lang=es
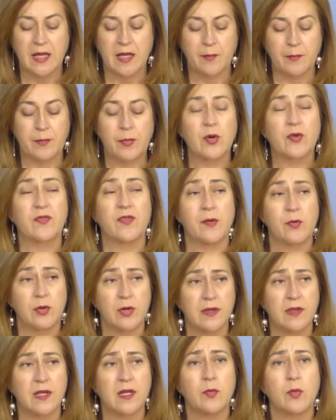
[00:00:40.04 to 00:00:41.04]
por
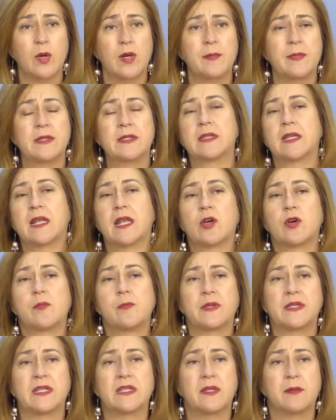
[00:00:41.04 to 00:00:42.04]
favorecer igualmente la
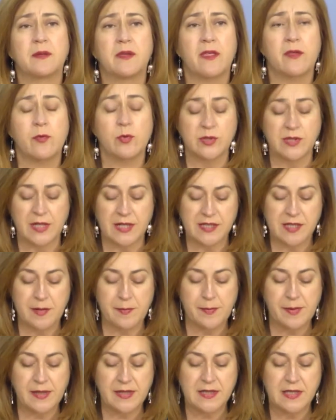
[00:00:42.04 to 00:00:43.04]
competitividad de nuestras
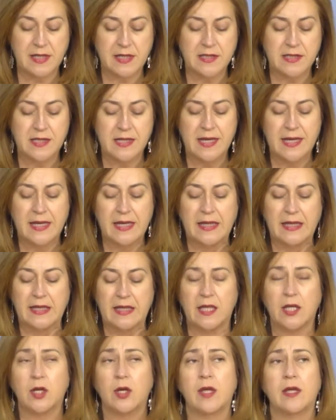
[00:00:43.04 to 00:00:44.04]
empresas
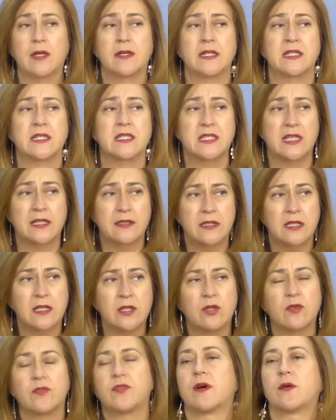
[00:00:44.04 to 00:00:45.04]
y en ese
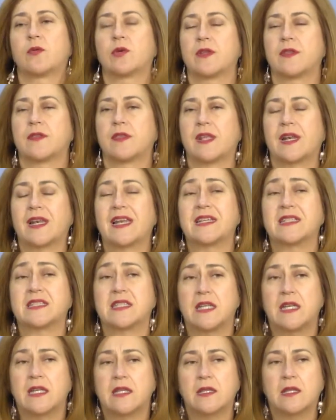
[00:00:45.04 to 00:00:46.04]
sentido favorecer la
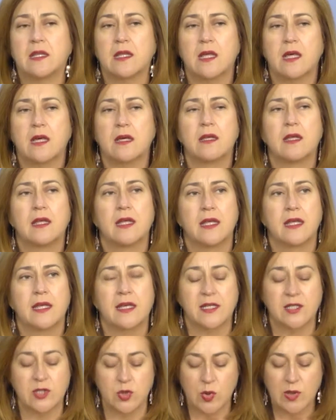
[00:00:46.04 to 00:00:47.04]
excelencia
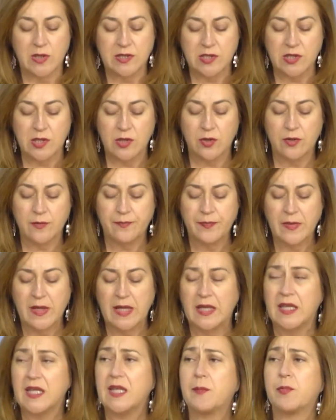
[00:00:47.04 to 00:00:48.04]
en su gestión
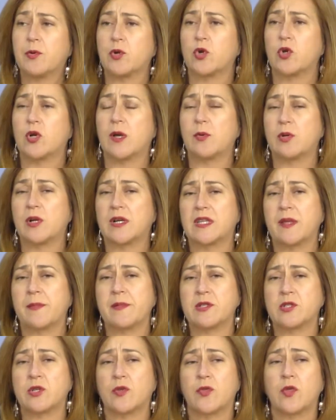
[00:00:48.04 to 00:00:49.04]
y por colaborar
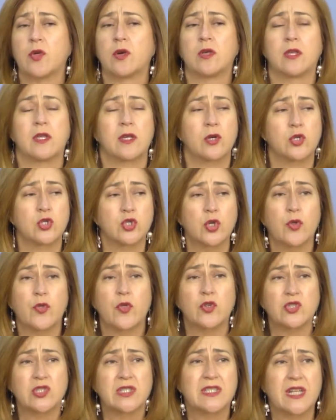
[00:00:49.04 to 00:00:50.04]
también eh, con
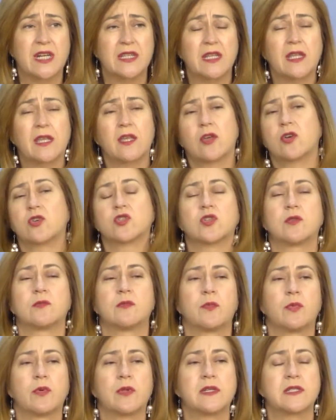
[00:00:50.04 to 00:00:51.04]
socios estratégicos
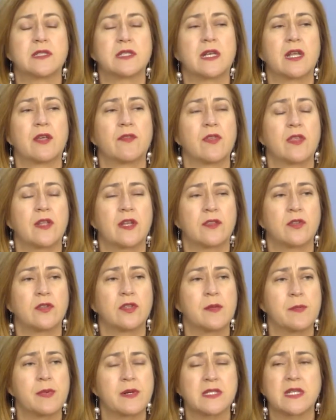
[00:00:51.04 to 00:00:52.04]
como puede ser la Federación
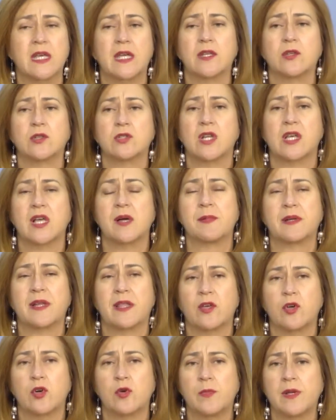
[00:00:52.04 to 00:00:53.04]
de Empresarios, la Cámara
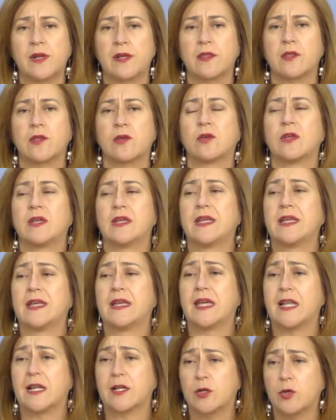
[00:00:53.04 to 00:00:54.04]
de Comercio,
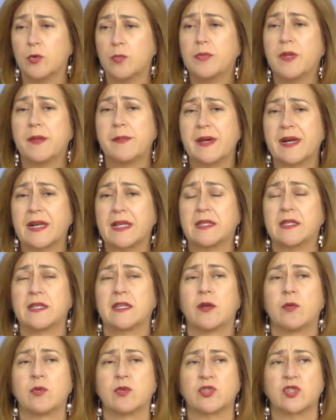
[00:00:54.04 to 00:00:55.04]
el Club de Marketing
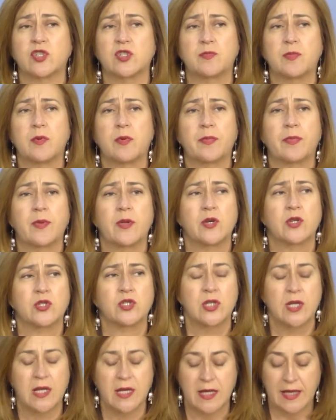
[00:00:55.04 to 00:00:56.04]
y nuestros
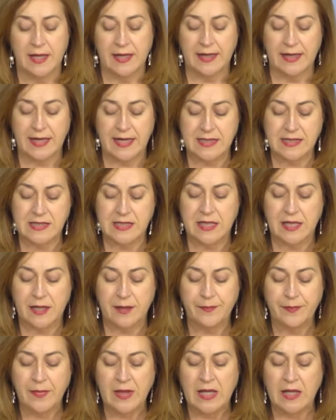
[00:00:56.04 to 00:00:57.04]
propios clúster.
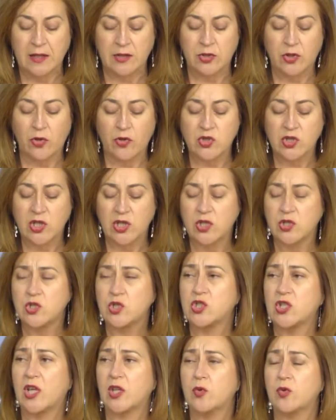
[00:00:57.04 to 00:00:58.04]
Todos ellos
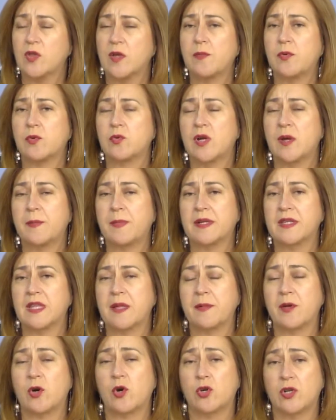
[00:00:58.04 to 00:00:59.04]
nos ayudan, por una parte,
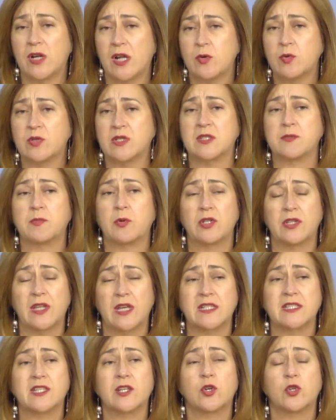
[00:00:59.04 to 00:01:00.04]
a mejorar nuestras
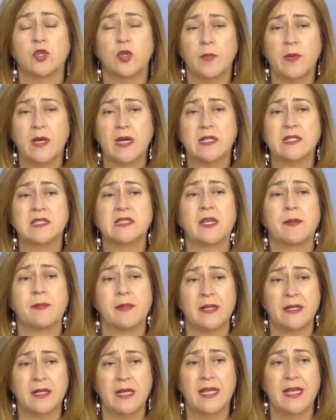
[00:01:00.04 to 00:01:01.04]
políticas económicas y
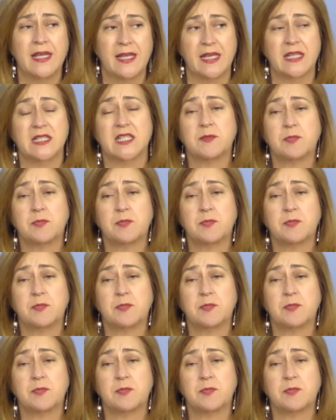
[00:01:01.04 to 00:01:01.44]
también esas